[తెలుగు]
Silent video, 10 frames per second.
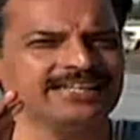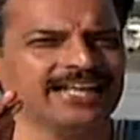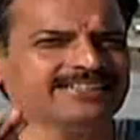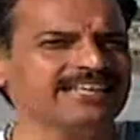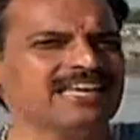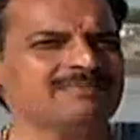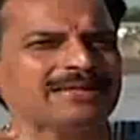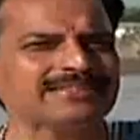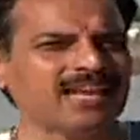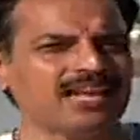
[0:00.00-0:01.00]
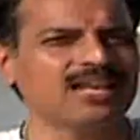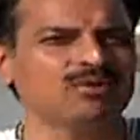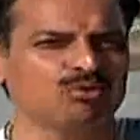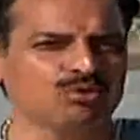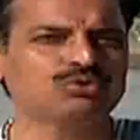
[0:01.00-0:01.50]
నదీమ తల్లి
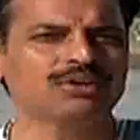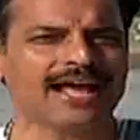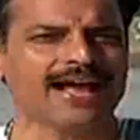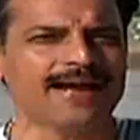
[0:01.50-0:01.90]
ఒడ్డున